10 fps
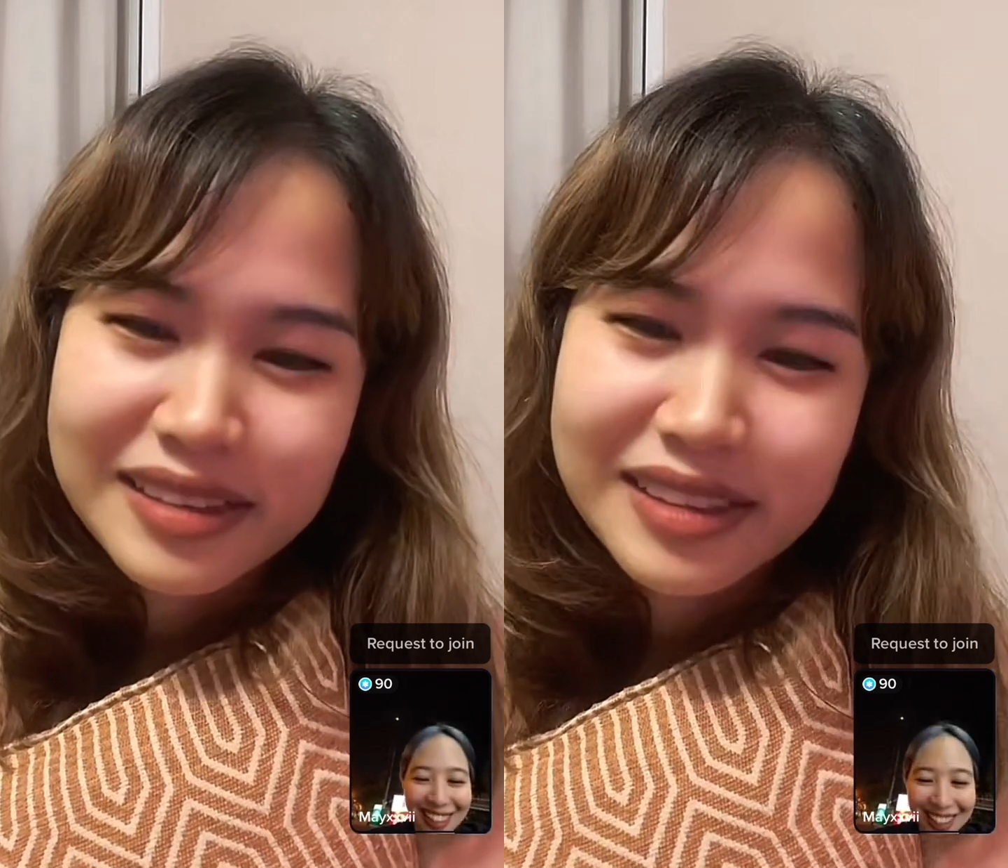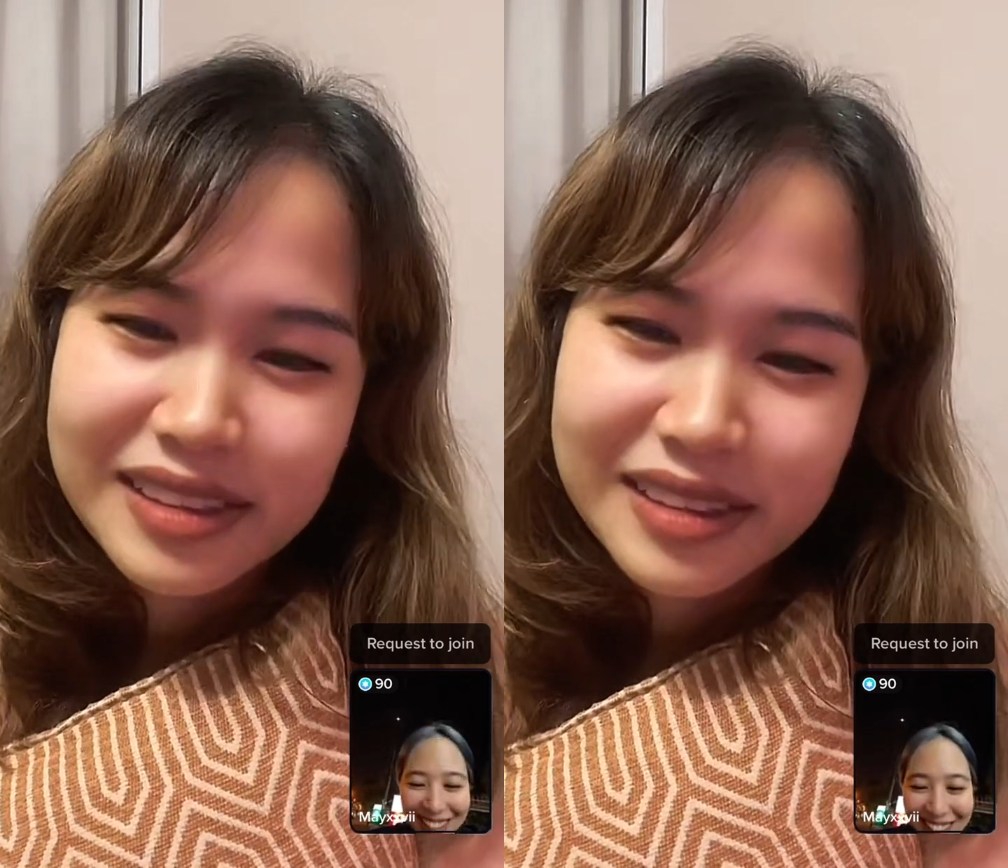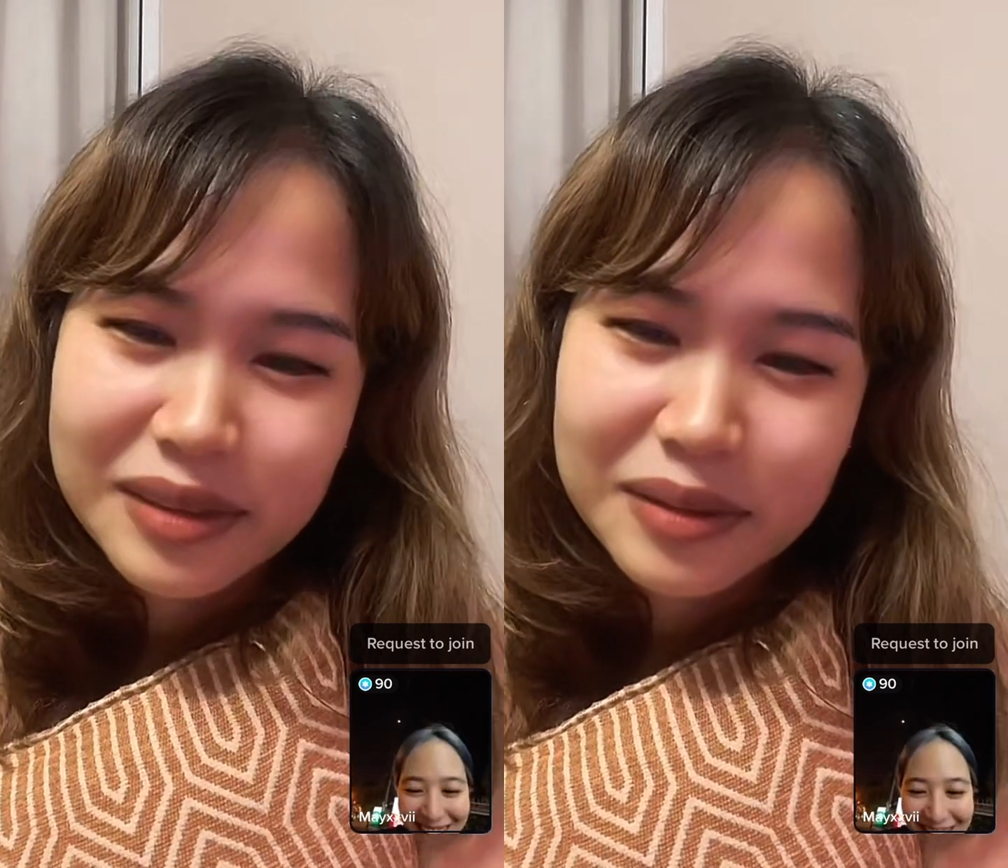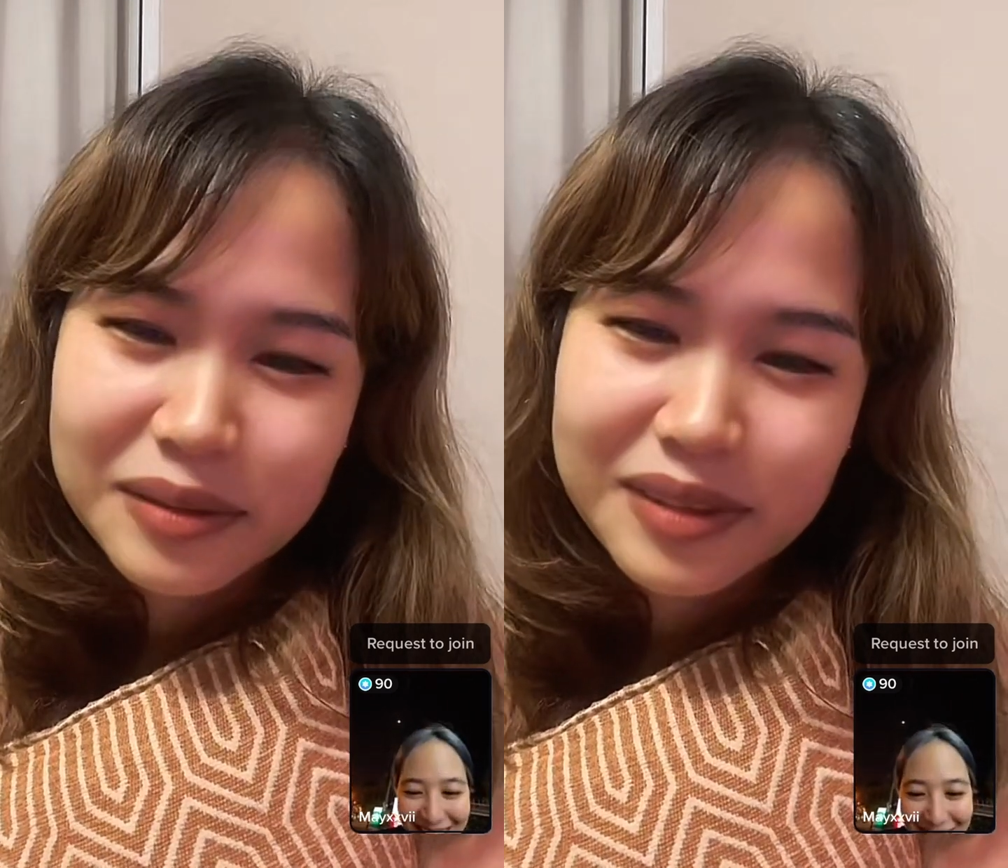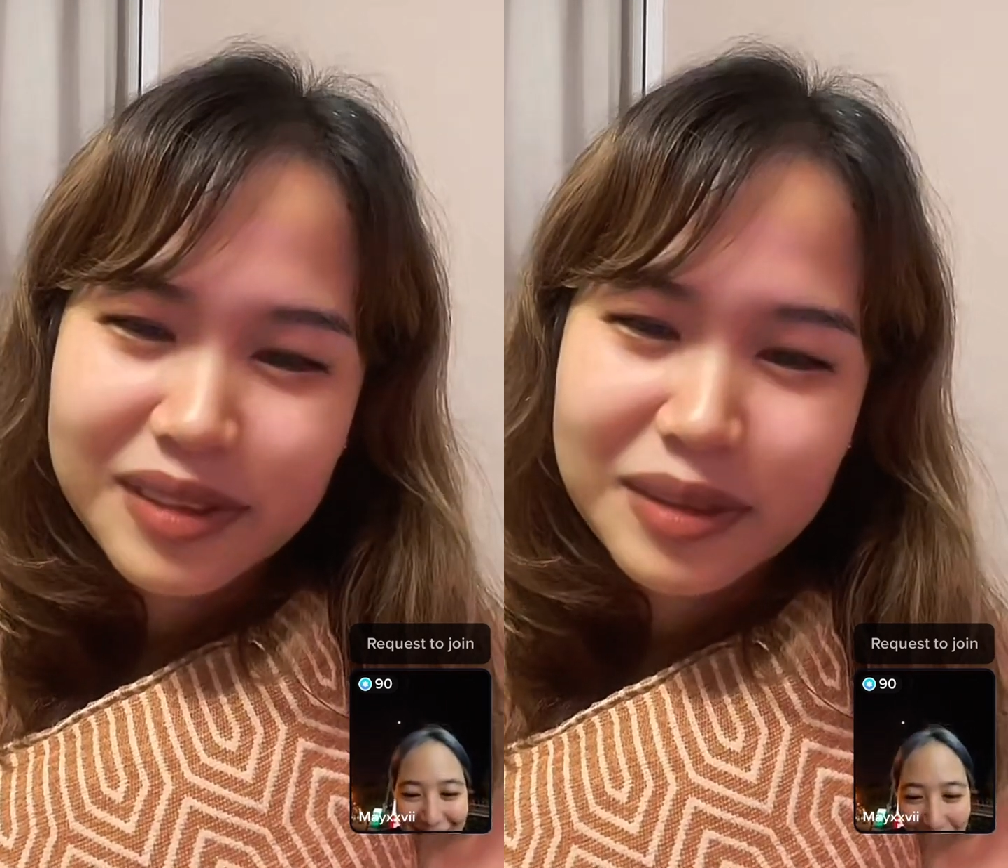จริง
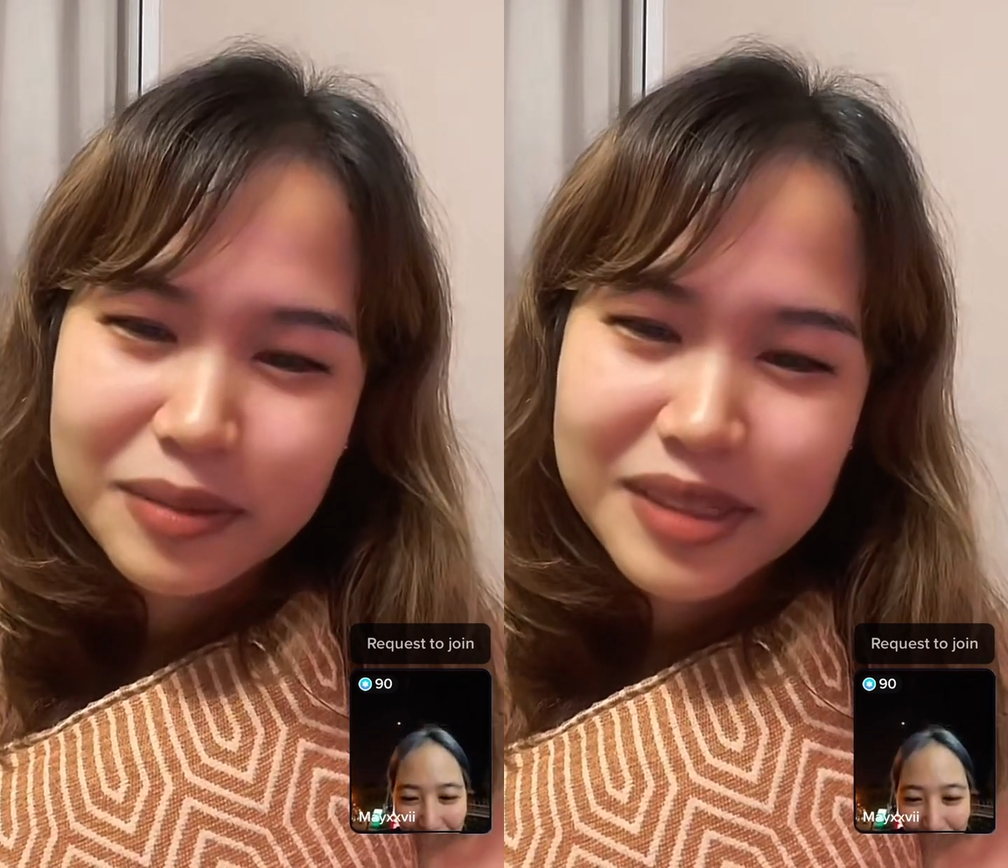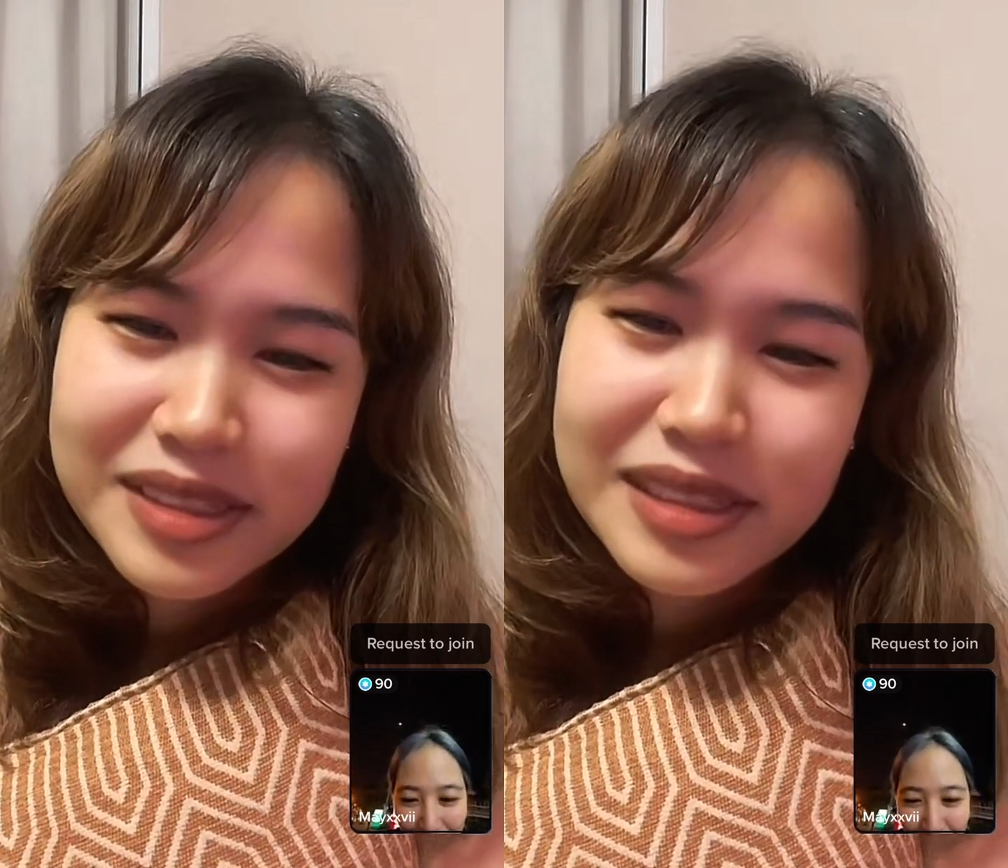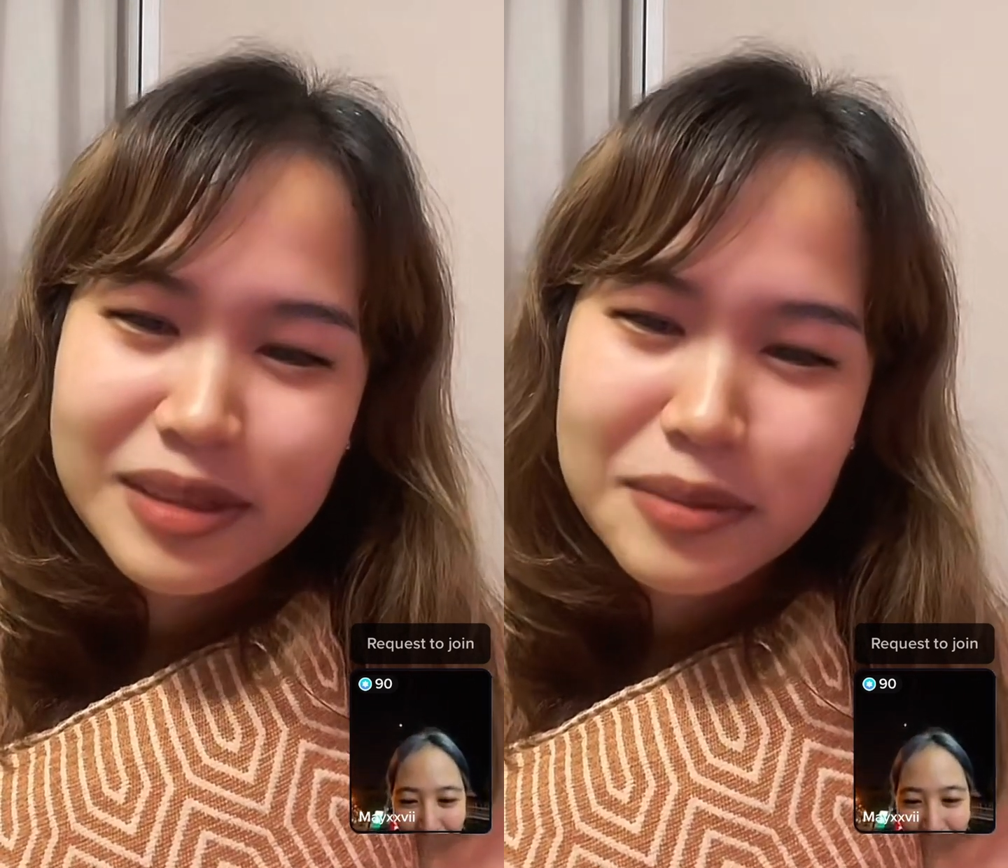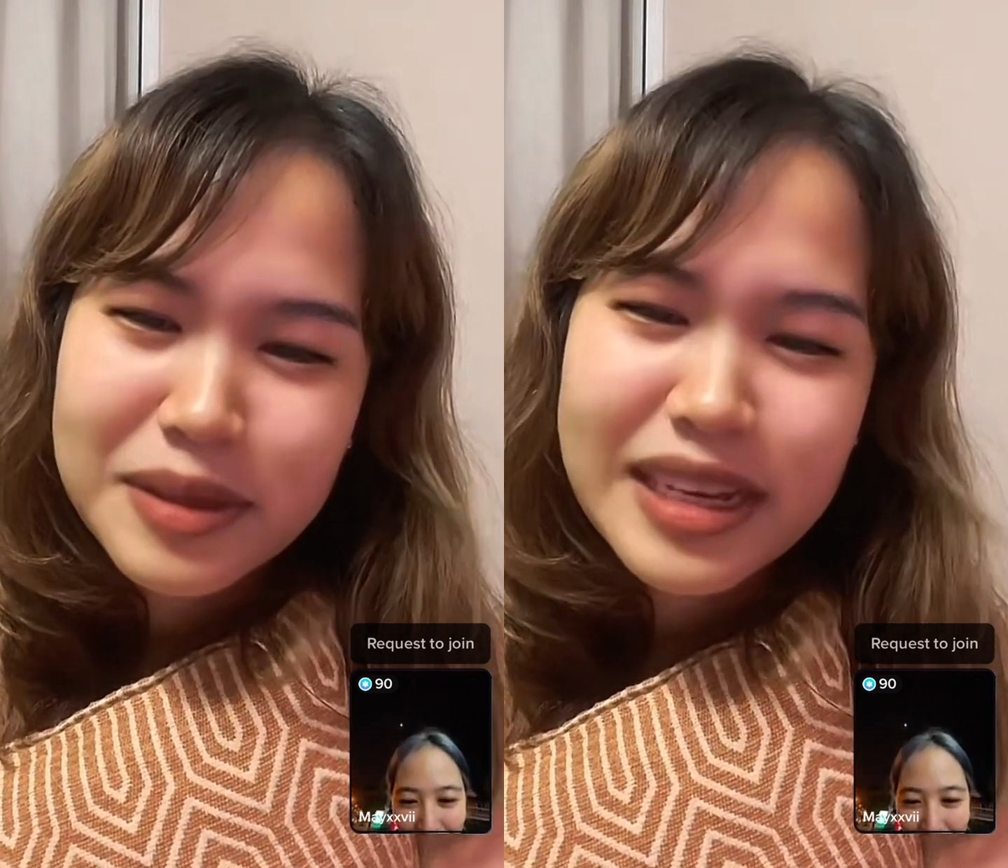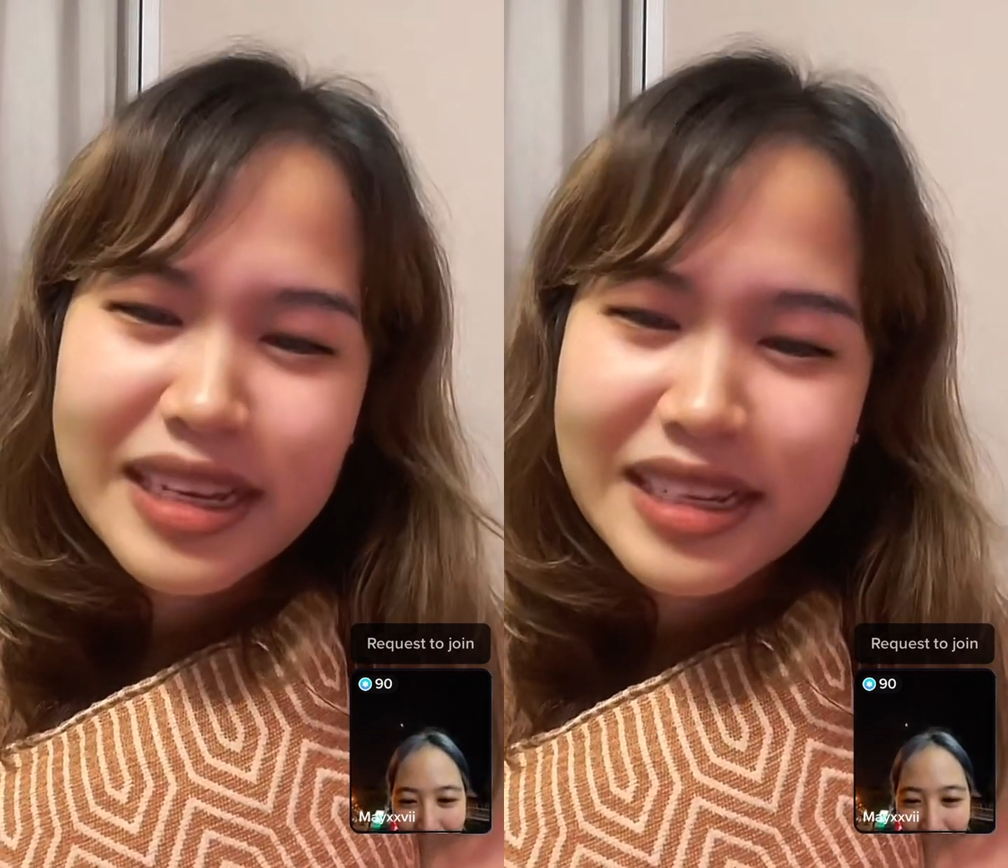จริงไม่เชื่อไม่มี
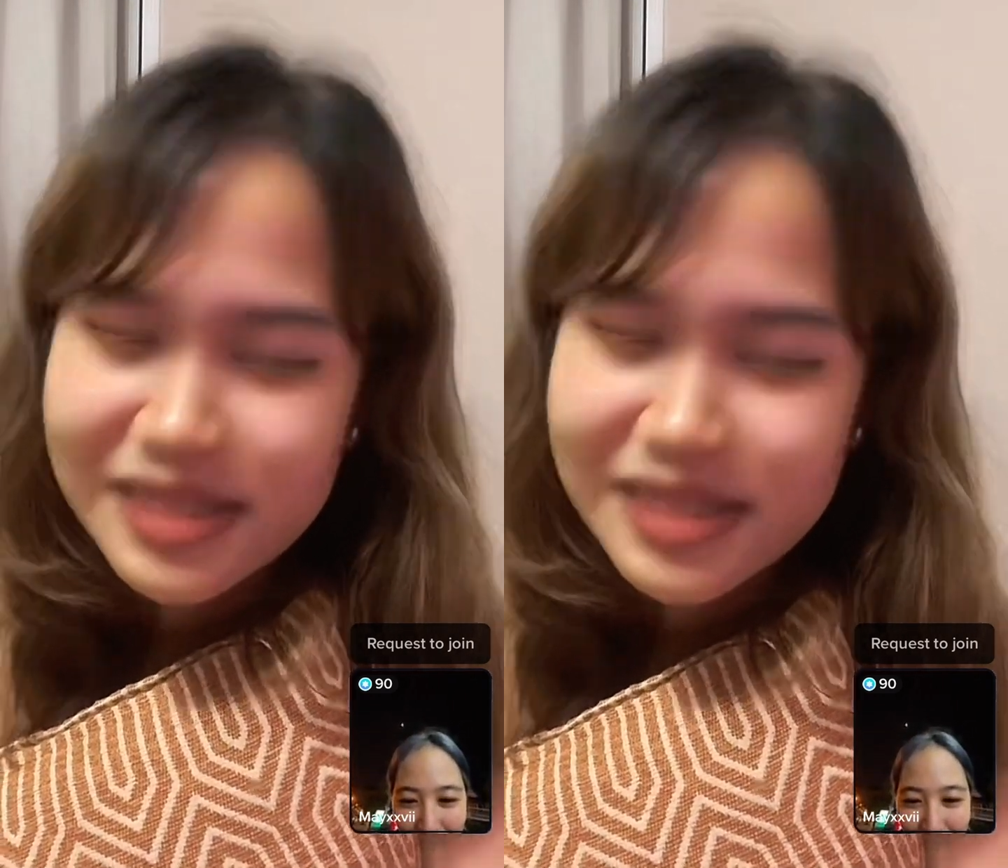ใคร